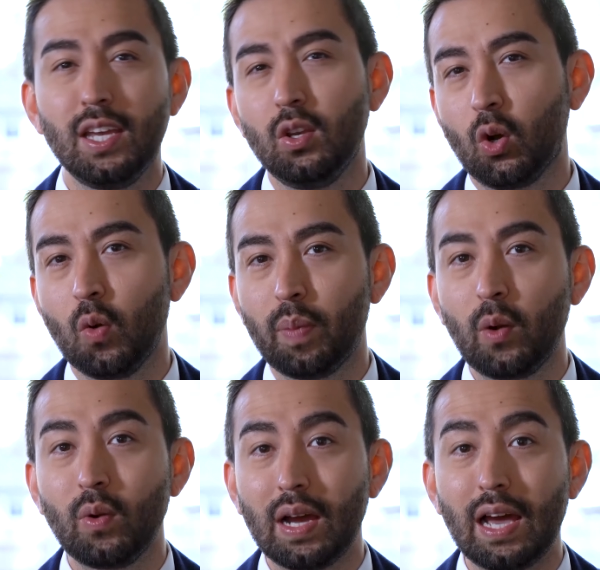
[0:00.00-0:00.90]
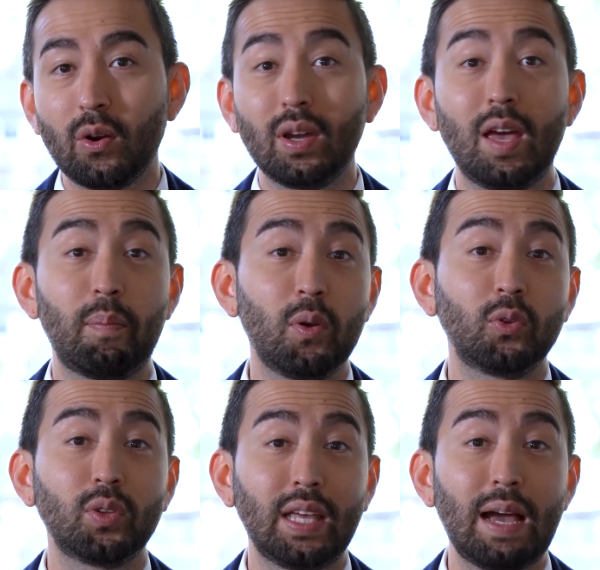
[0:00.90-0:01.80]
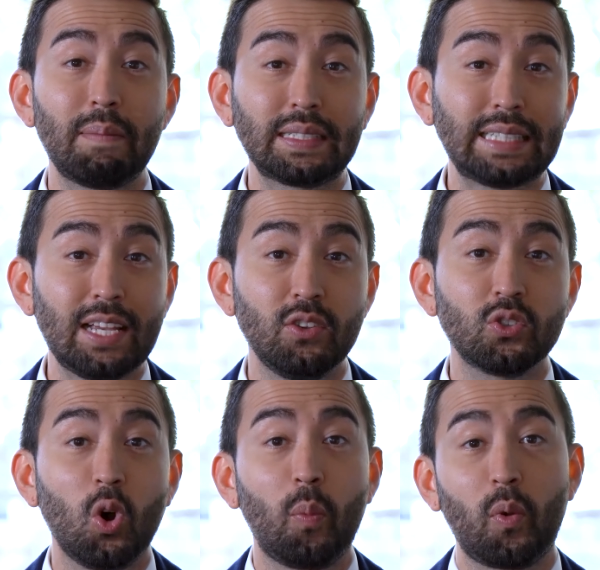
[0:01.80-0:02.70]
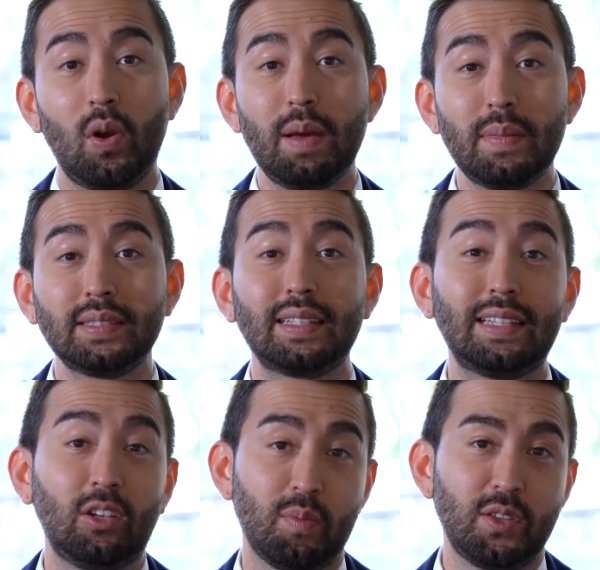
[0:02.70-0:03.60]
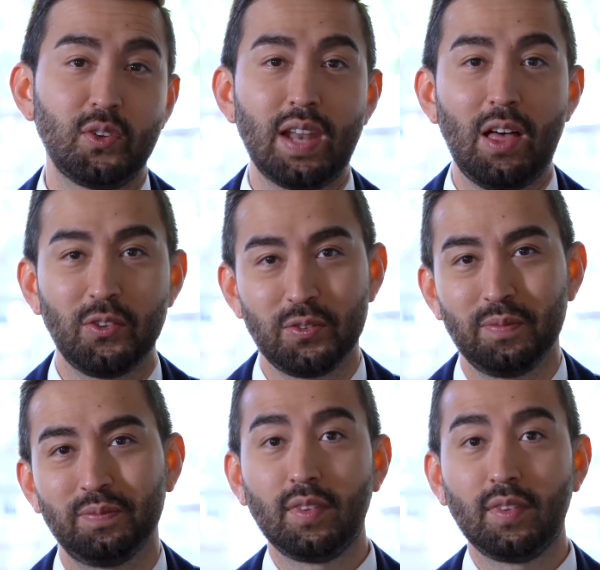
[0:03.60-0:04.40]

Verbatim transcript: y no comprar un carro que de pronto tenga más daños o problemas de los mencionados.